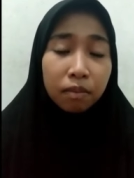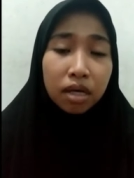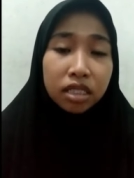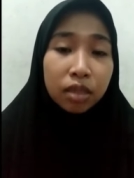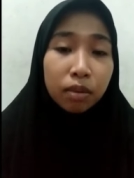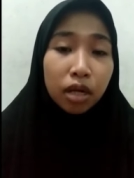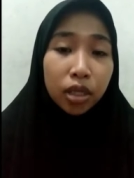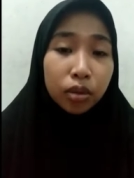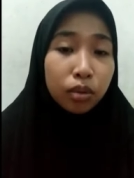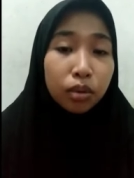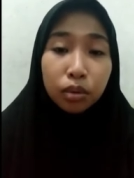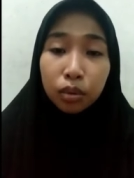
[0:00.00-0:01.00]
Bahasa Melayu
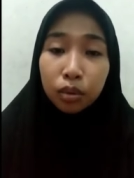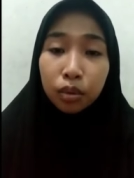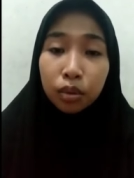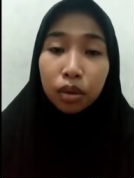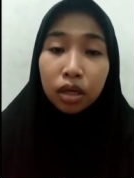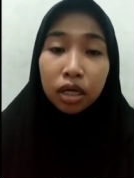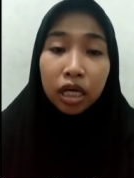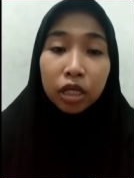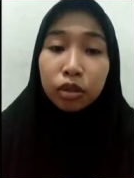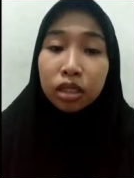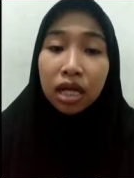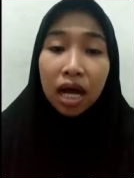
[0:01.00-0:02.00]
kuno
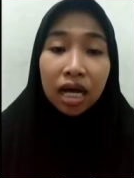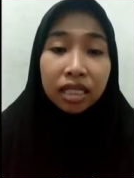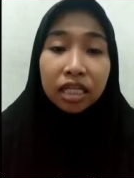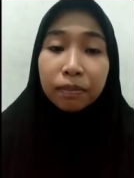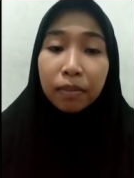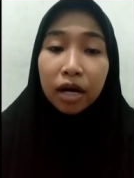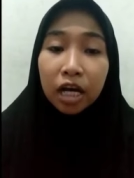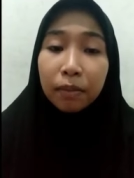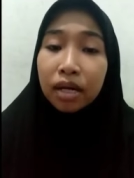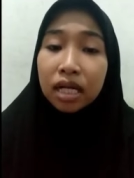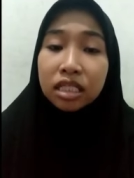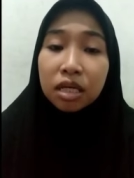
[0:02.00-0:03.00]
itu tidak hanya dipakai
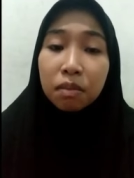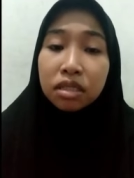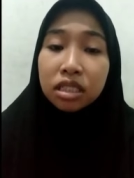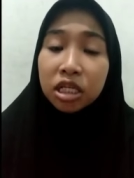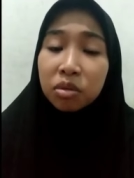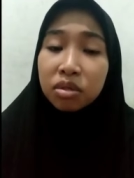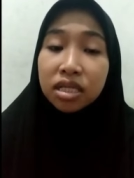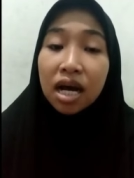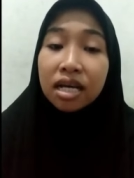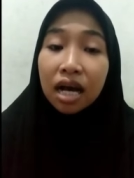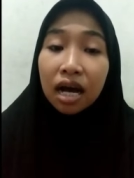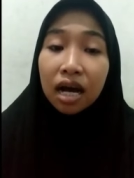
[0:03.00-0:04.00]
pada zaman
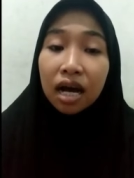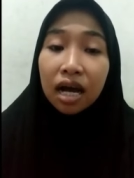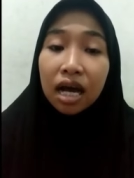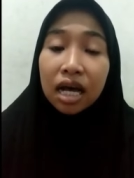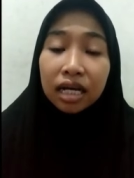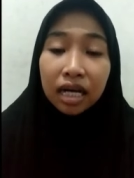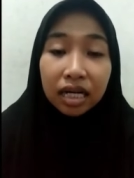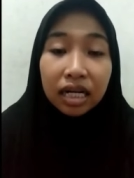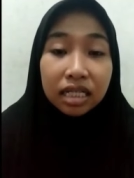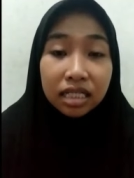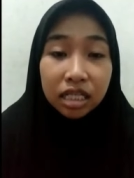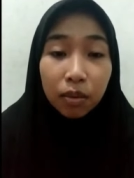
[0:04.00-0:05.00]
Sriwijaya,
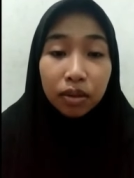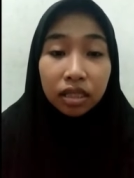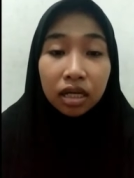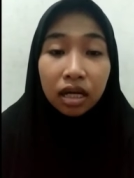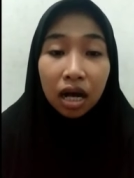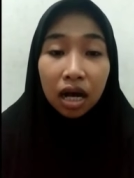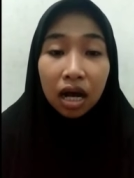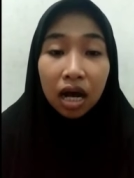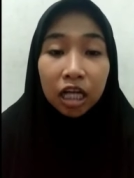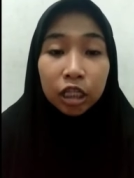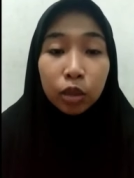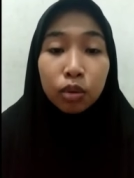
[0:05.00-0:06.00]
karena di Jawa
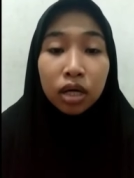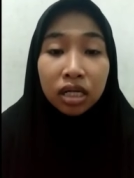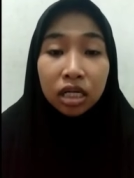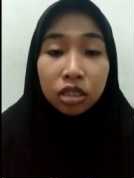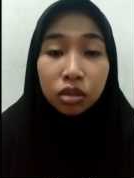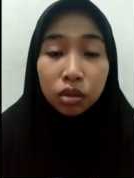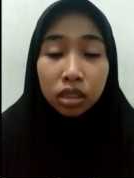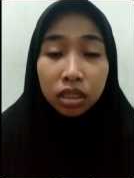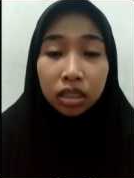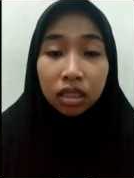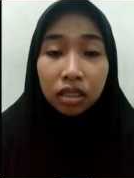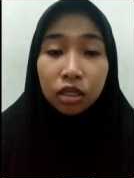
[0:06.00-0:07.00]
Tengah atau Ganda Suli
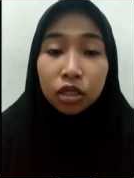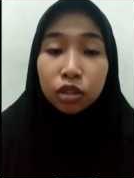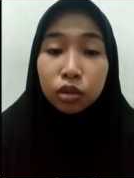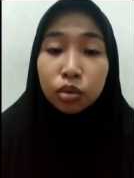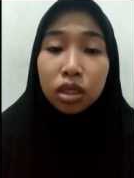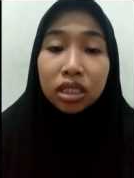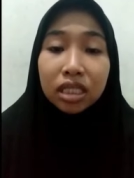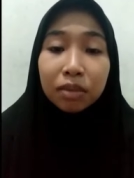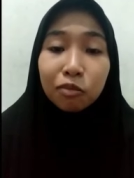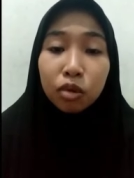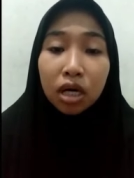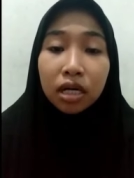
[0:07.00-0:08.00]
juga
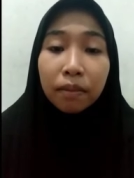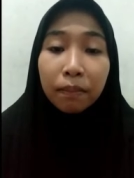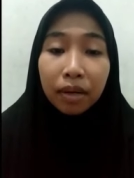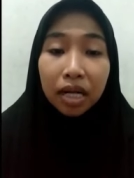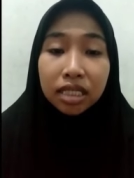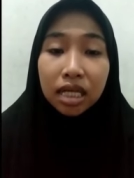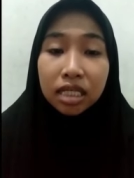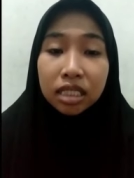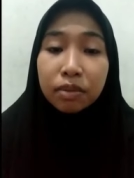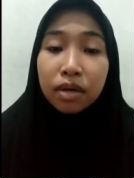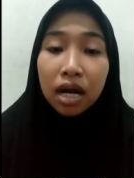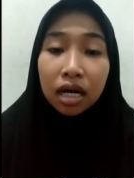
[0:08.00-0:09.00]
ditemukan
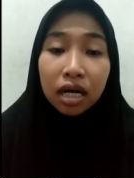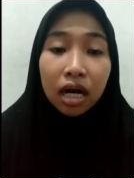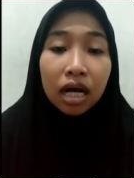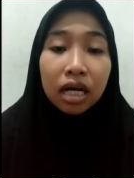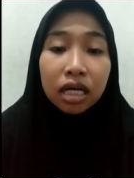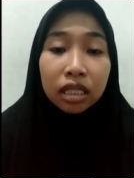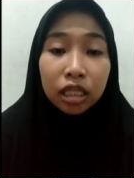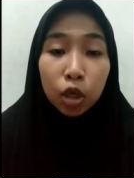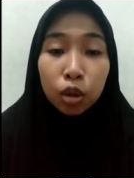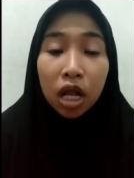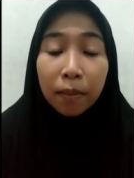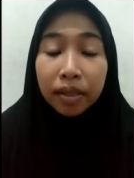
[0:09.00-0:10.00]
prasasti Berangka
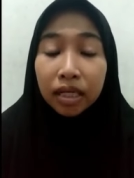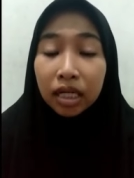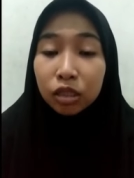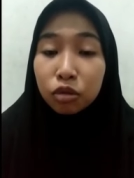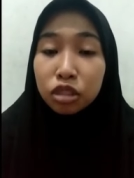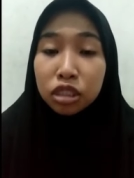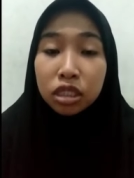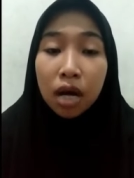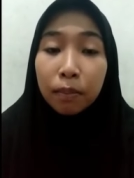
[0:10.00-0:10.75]
tahun 832